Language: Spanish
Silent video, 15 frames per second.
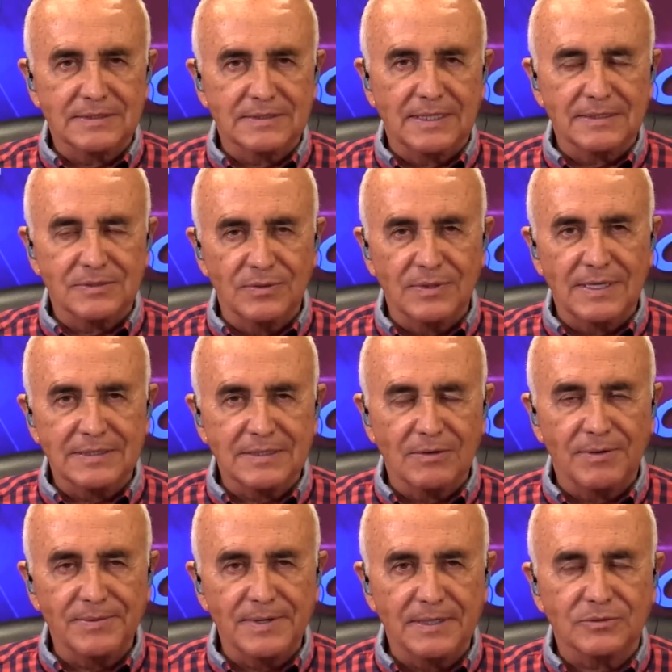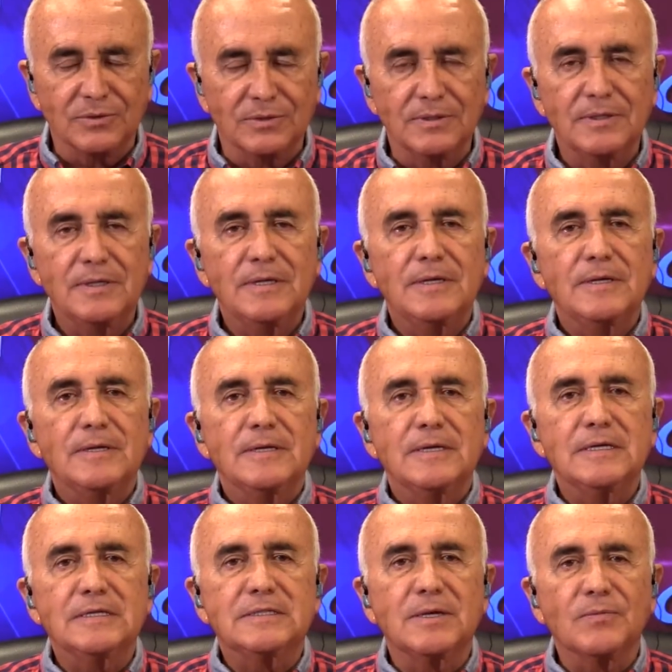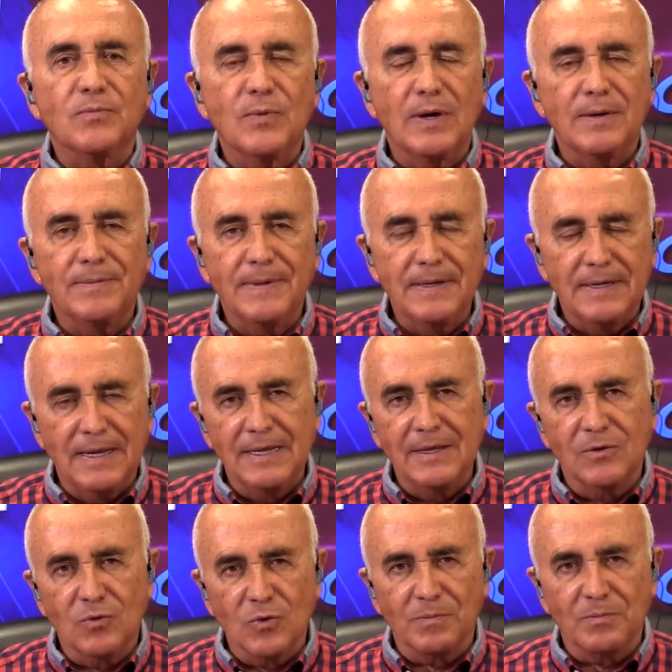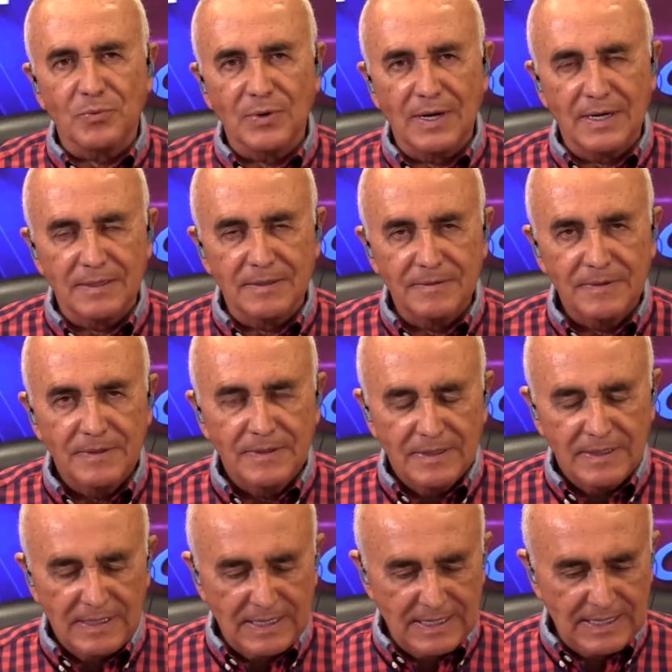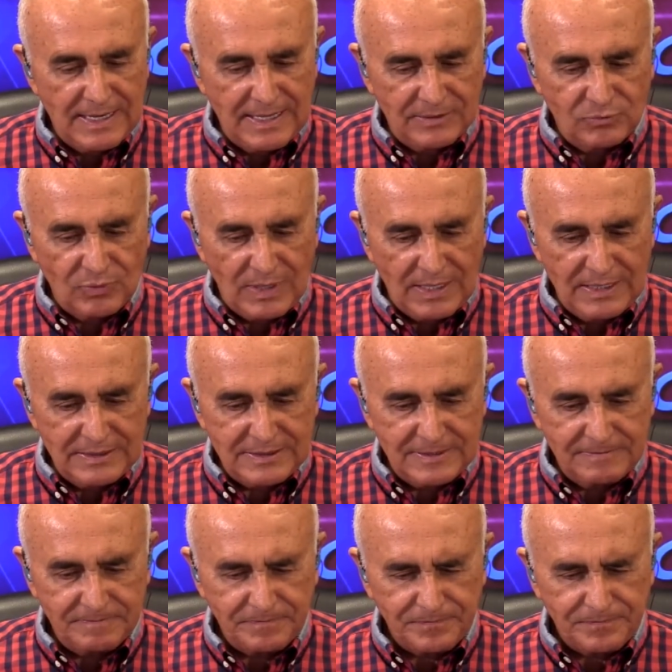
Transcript: extracción a cielo abierto y se vuelven a incorporar a la naturaleza.